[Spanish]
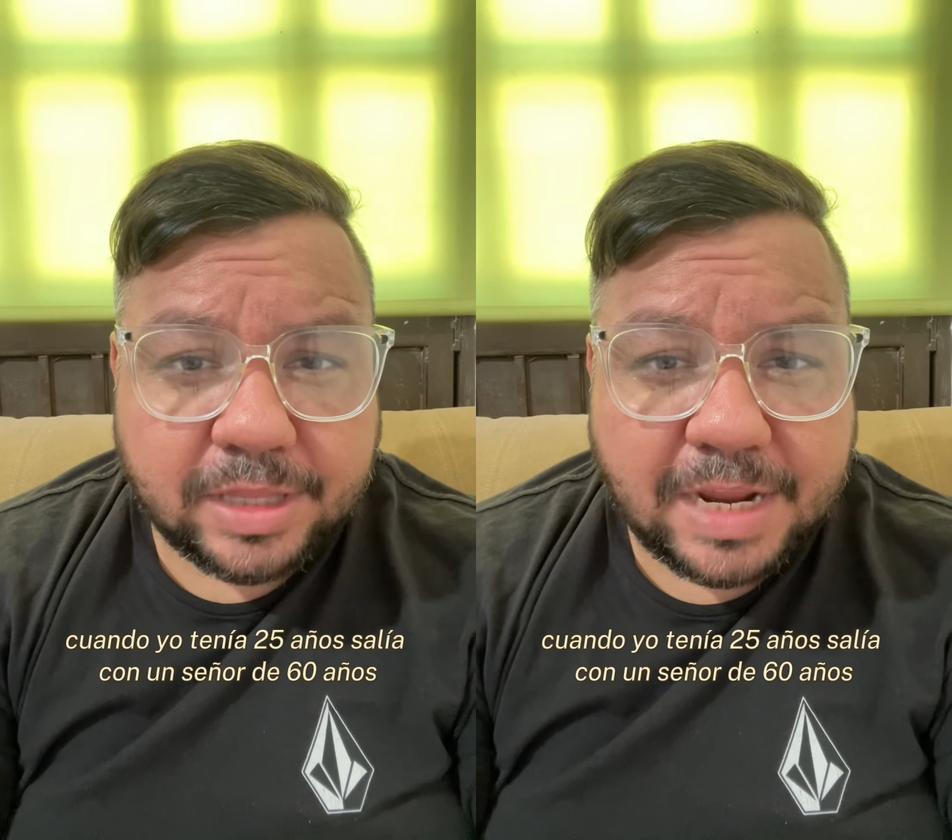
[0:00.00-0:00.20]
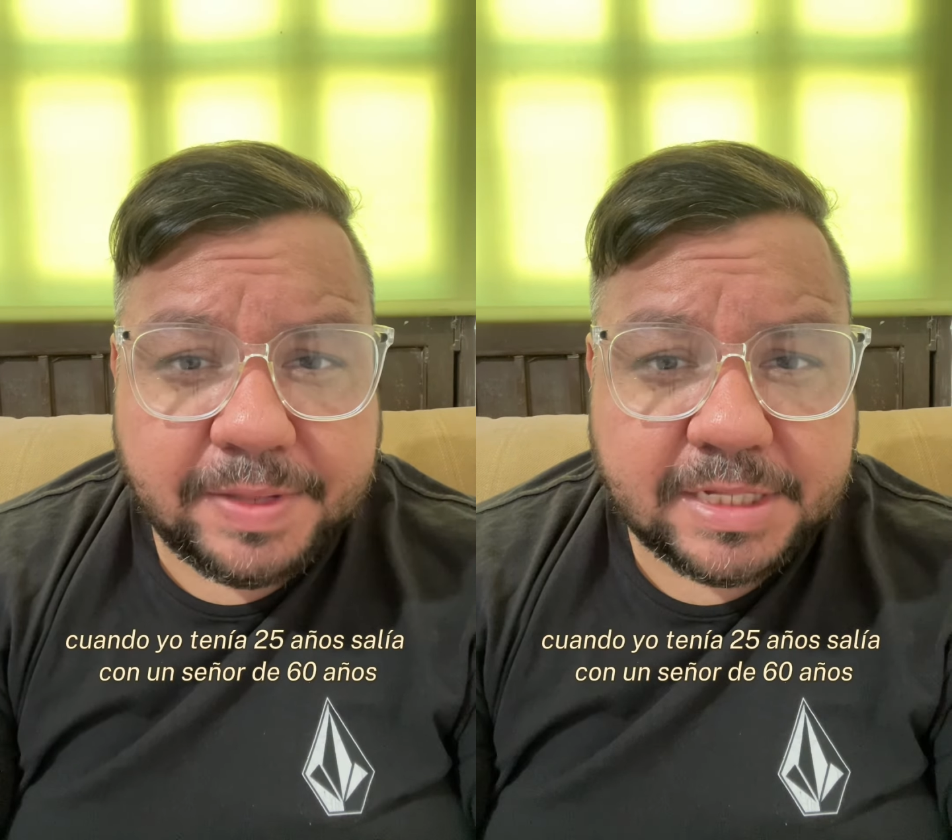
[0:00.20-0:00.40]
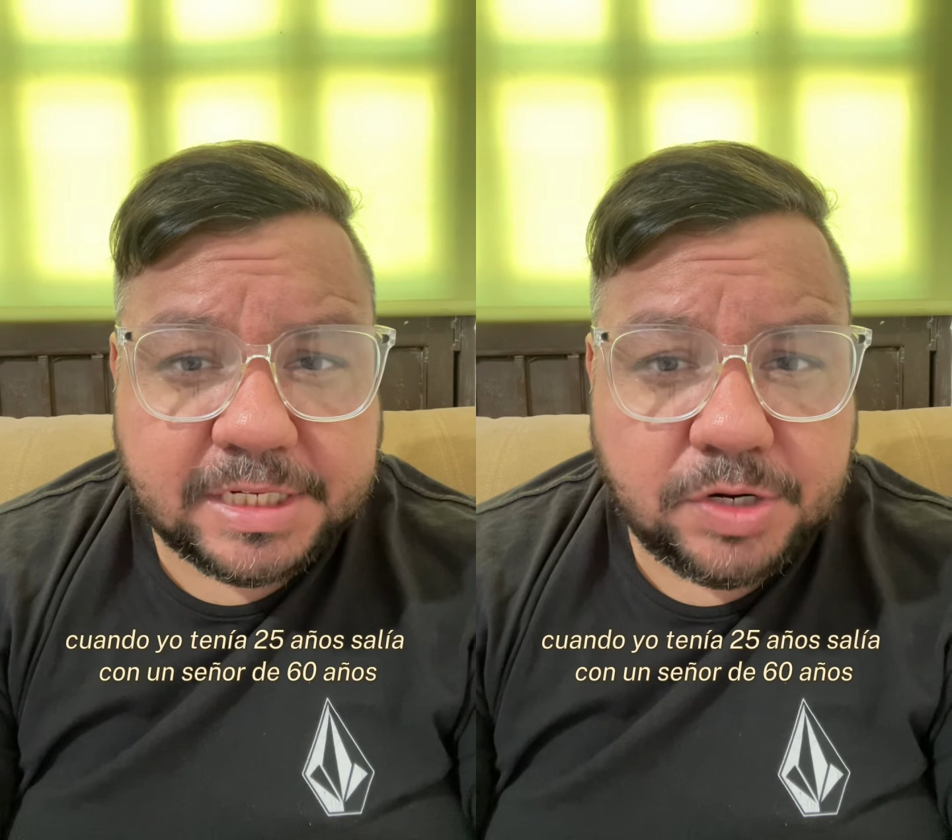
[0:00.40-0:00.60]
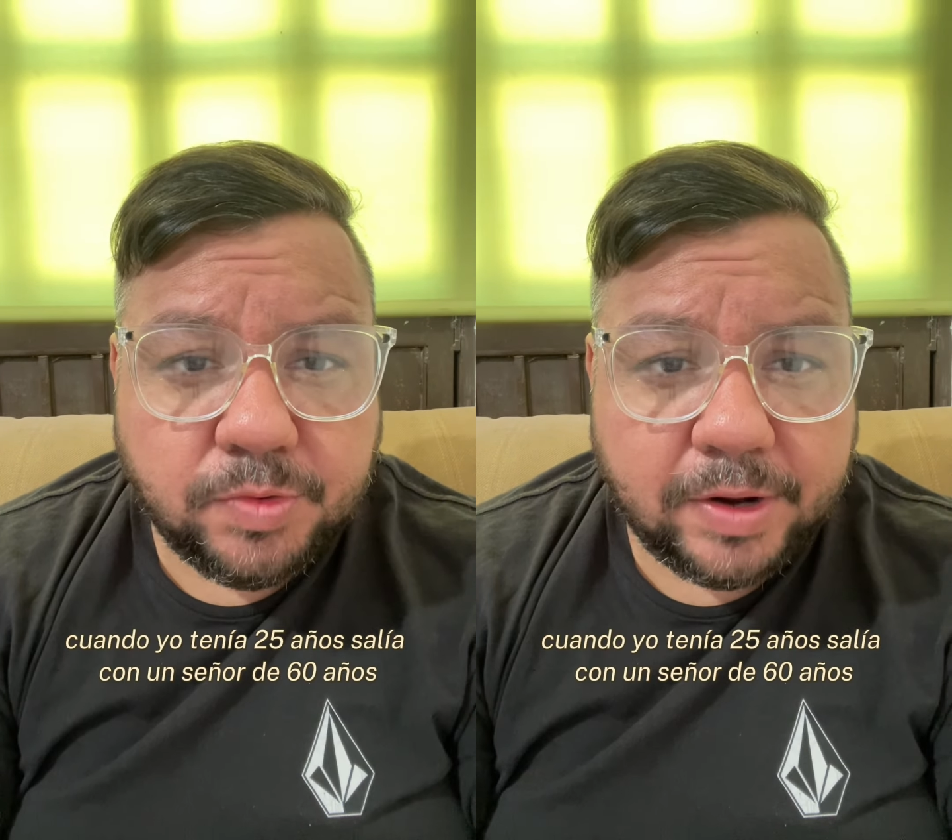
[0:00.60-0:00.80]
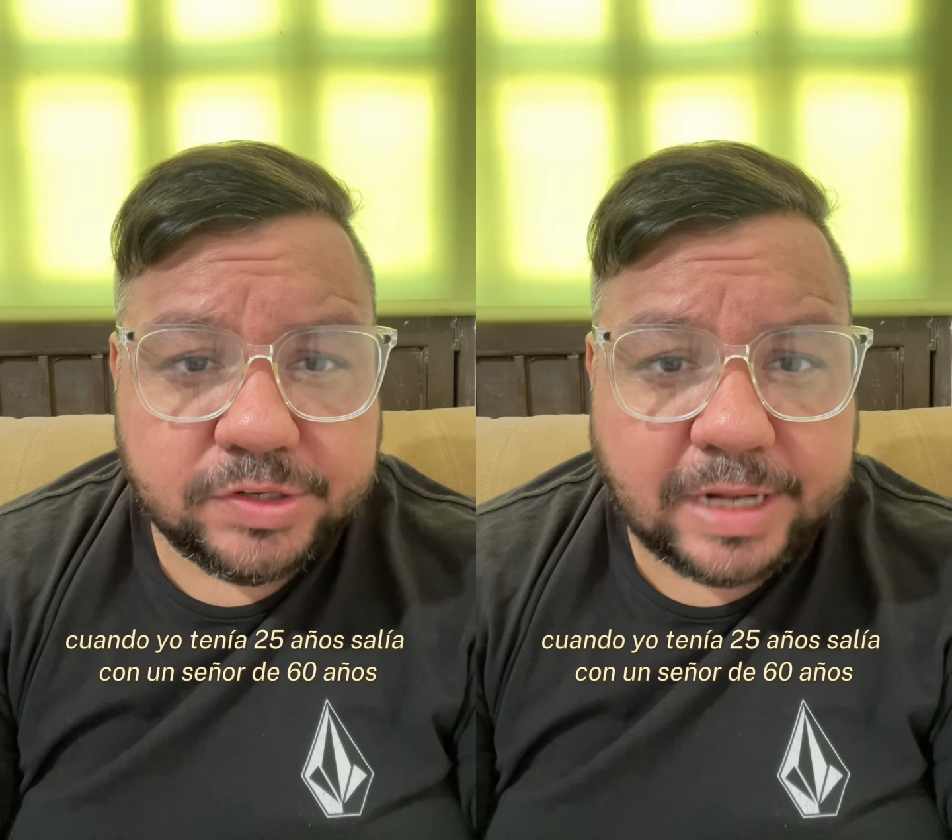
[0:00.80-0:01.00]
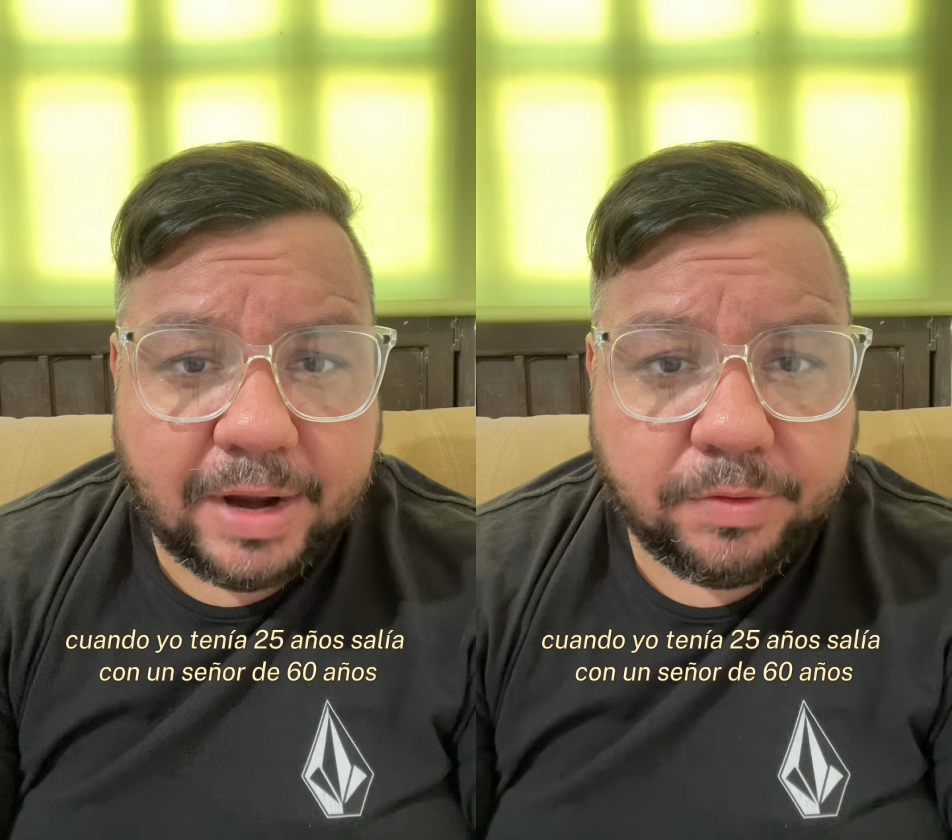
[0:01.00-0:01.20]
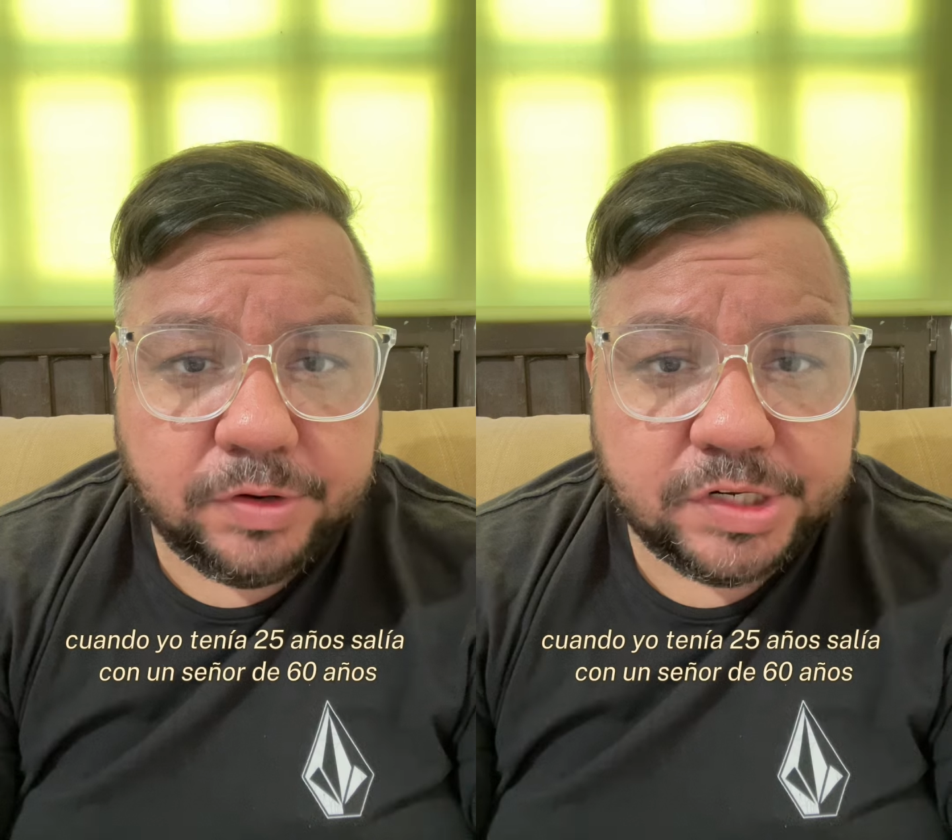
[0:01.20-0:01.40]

tenía 25 años salía con